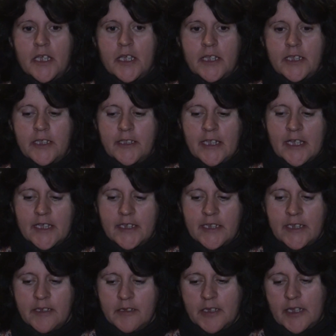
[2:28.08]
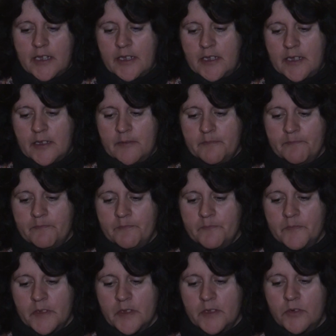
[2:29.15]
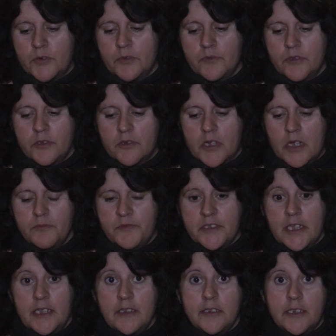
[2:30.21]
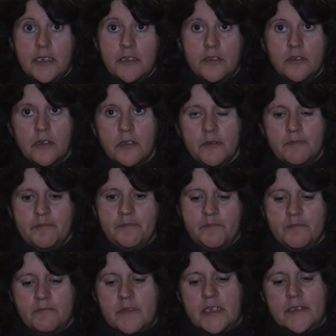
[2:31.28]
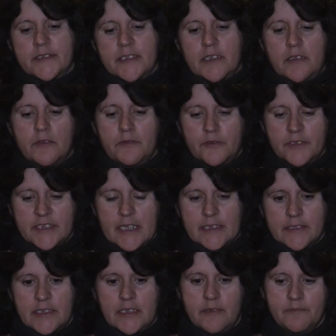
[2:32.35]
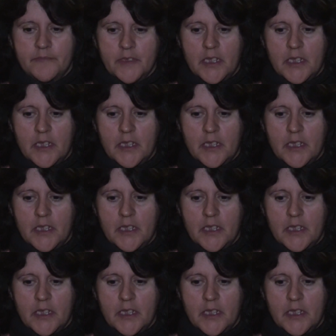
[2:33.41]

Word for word: y de ahí, em, junto a un técnico, Marcelo Fossati,